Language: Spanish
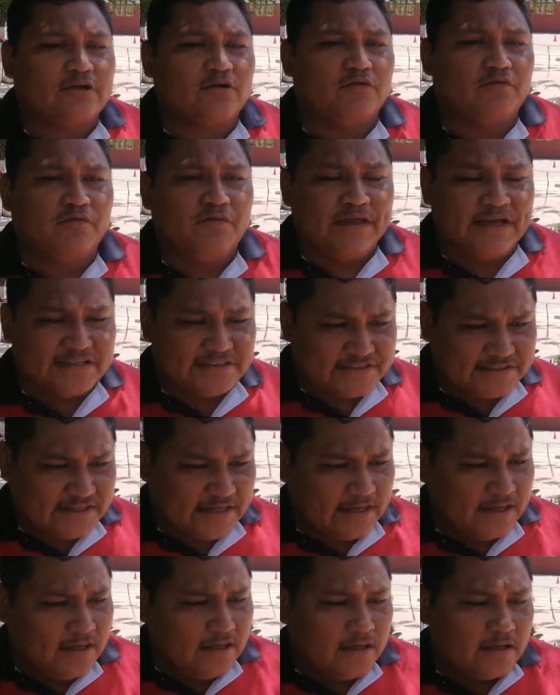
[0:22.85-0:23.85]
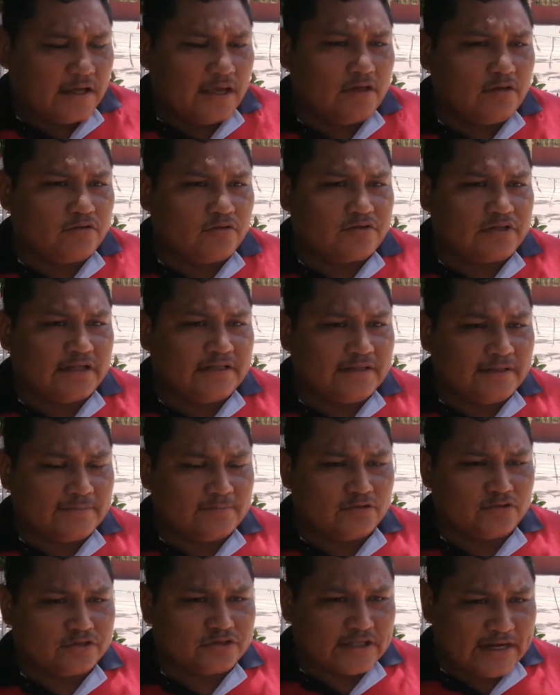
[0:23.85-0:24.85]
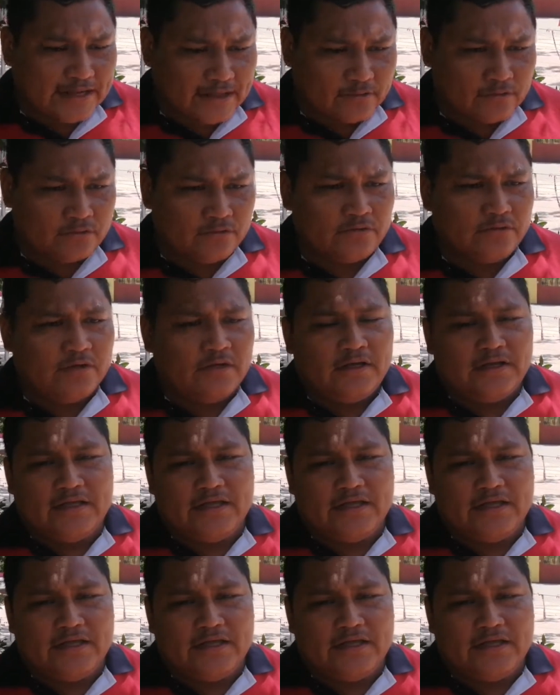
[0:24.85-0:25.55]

confianza que ellos nos han demostrado, ¿no?